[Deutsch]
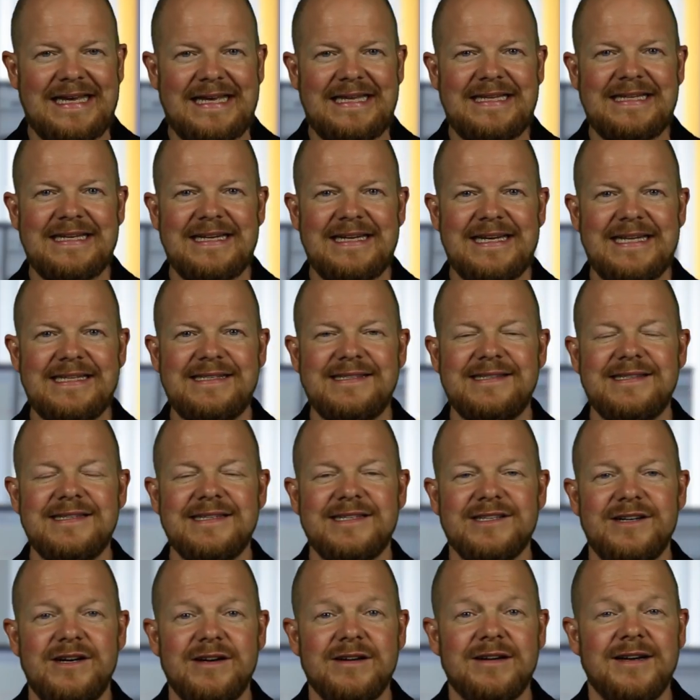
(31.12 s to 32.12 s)
In den letzten
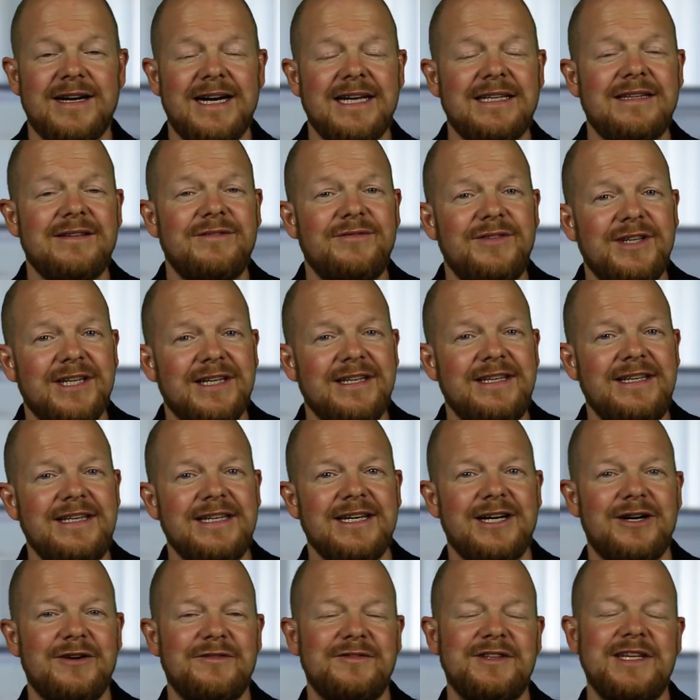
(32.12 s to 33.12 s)
Tagen hatten wir
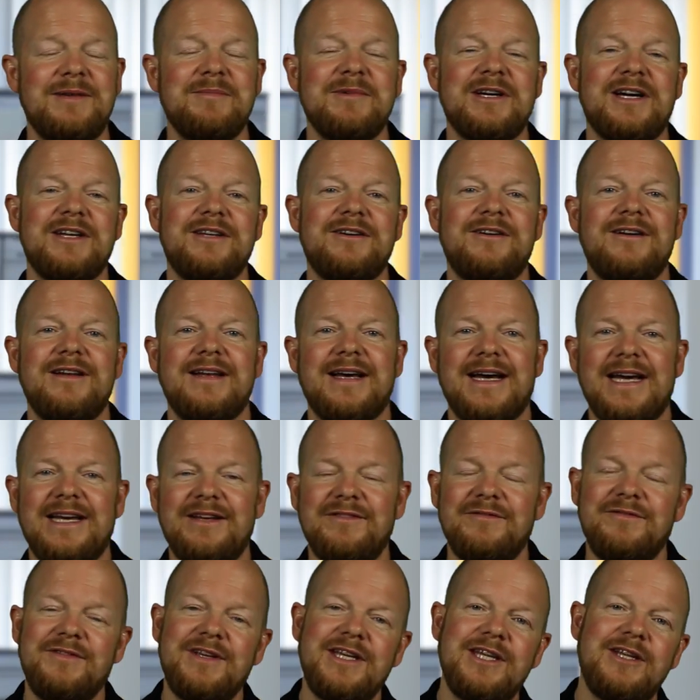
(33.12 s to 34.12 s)
hier auf dem Kanal
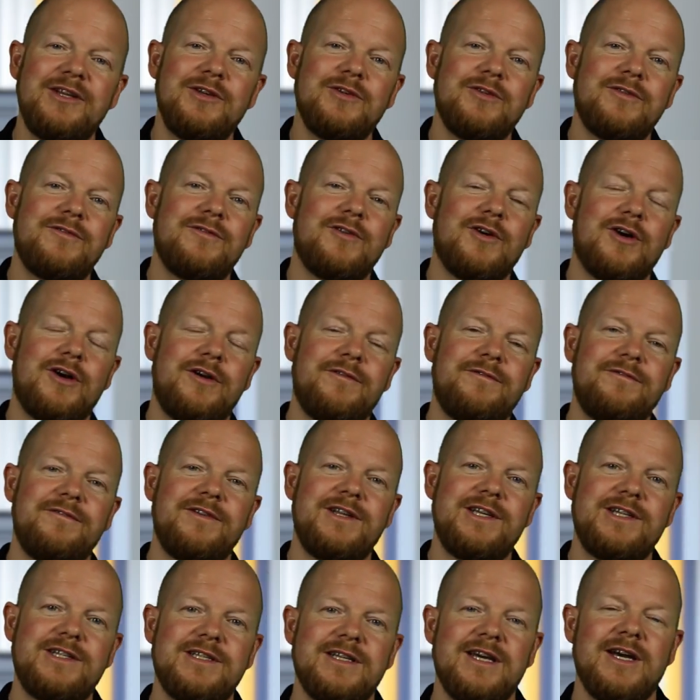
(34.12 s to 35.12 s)
ein Video
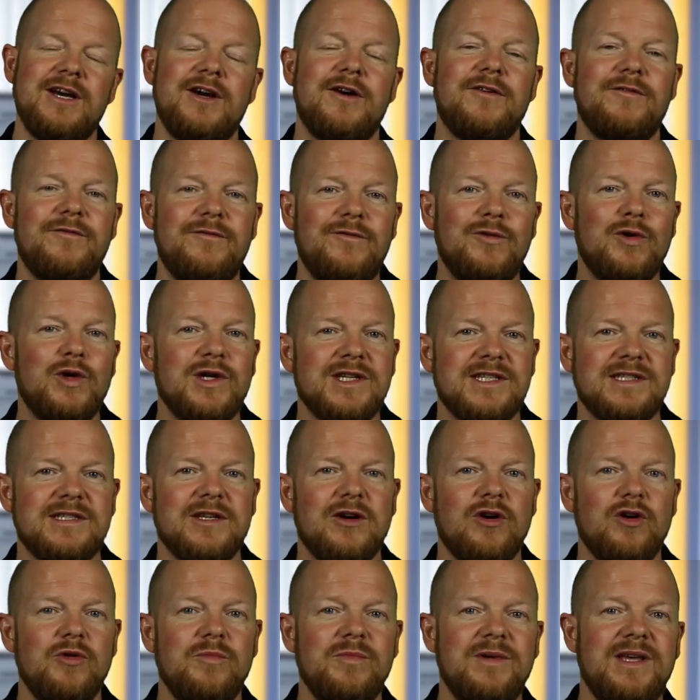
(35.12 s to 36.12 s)
veröffentlicht, wo es
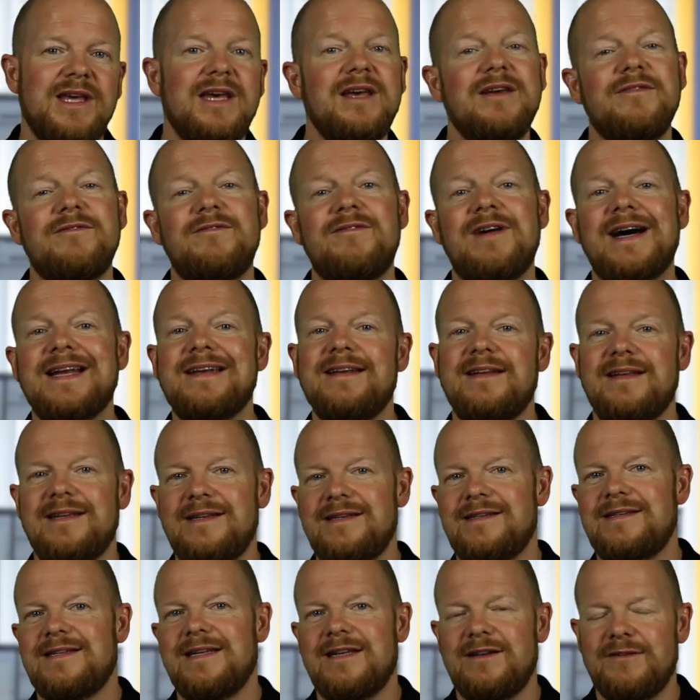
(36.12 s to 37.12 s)
darum ging, wann
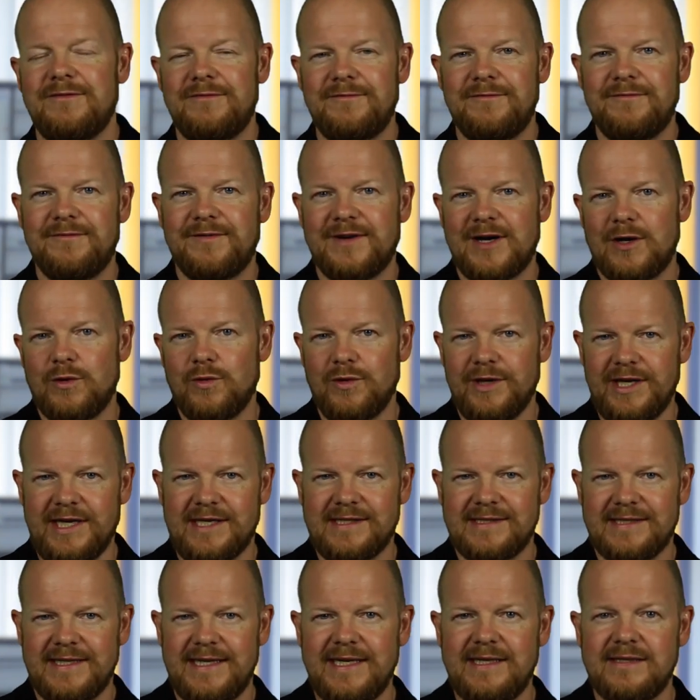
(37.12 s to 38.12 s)
ich den
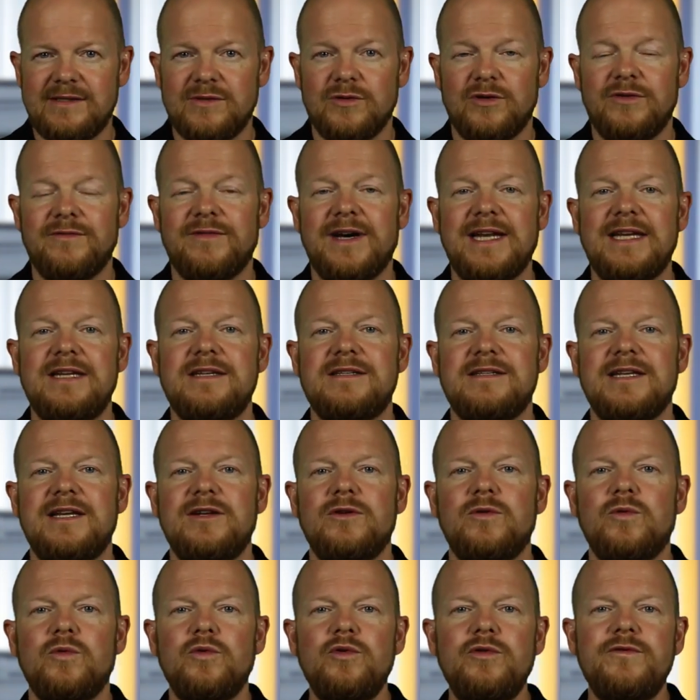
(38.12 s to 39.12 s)
VXX und wann ich
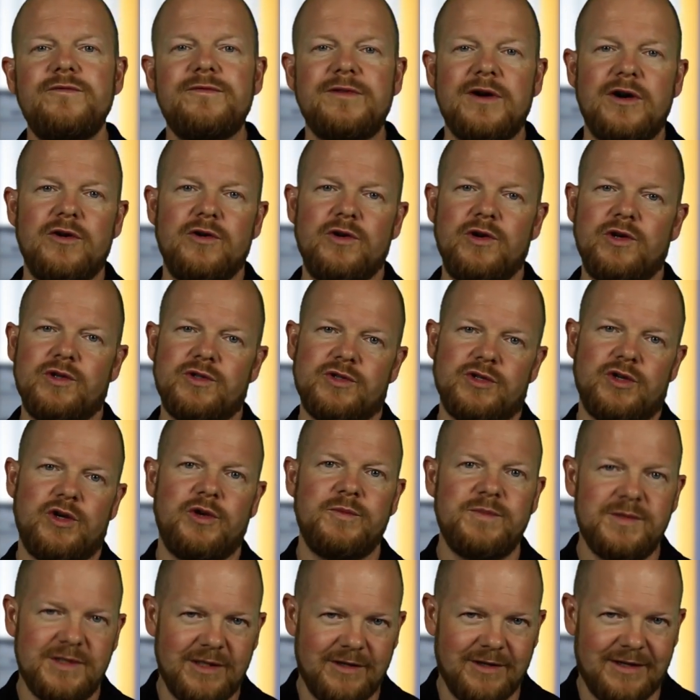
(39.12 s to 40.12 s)
den
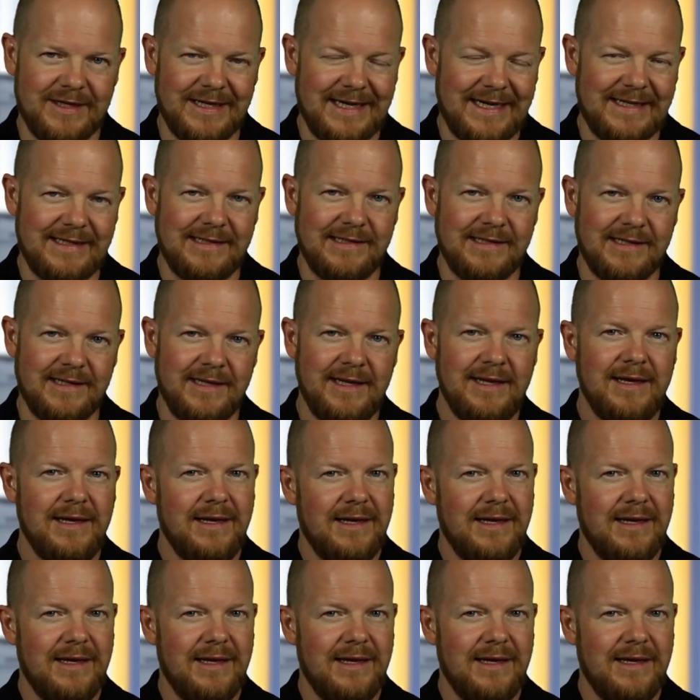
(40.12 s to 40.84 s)
UVXY handle.